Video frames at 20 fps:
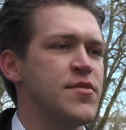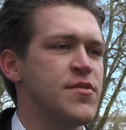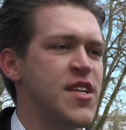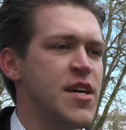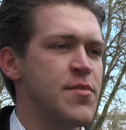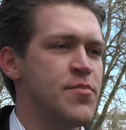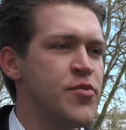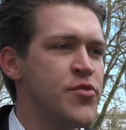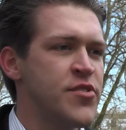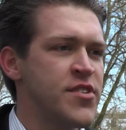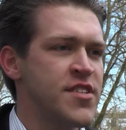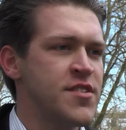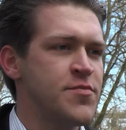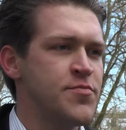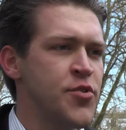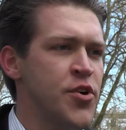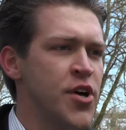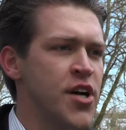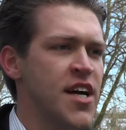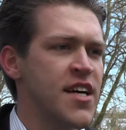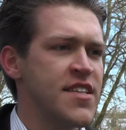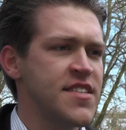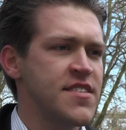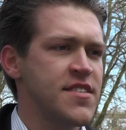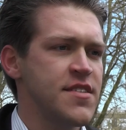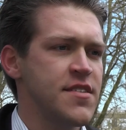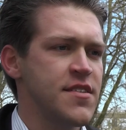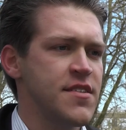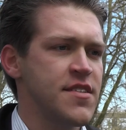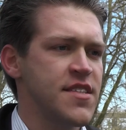der, des
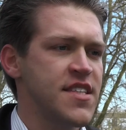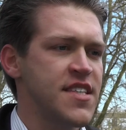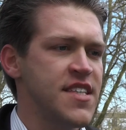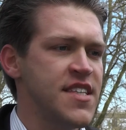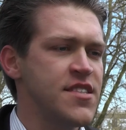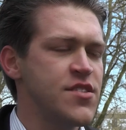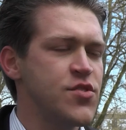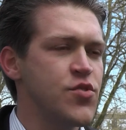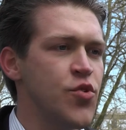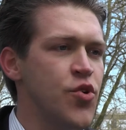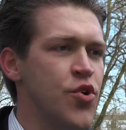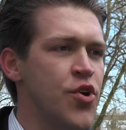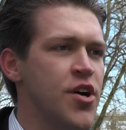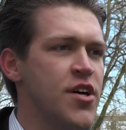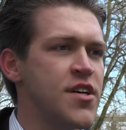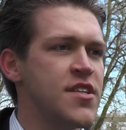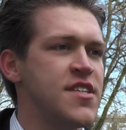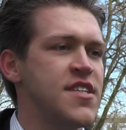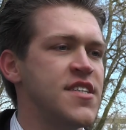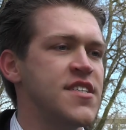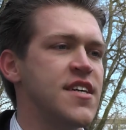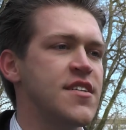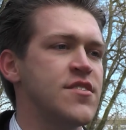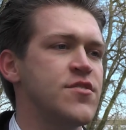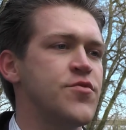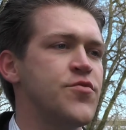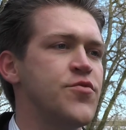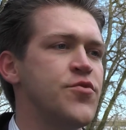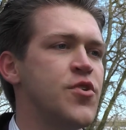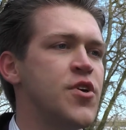Bürgers, die ihn zu hören, nicht
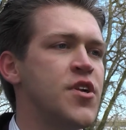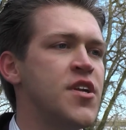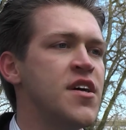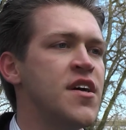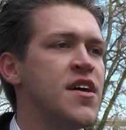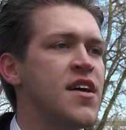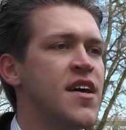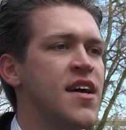dazu führen,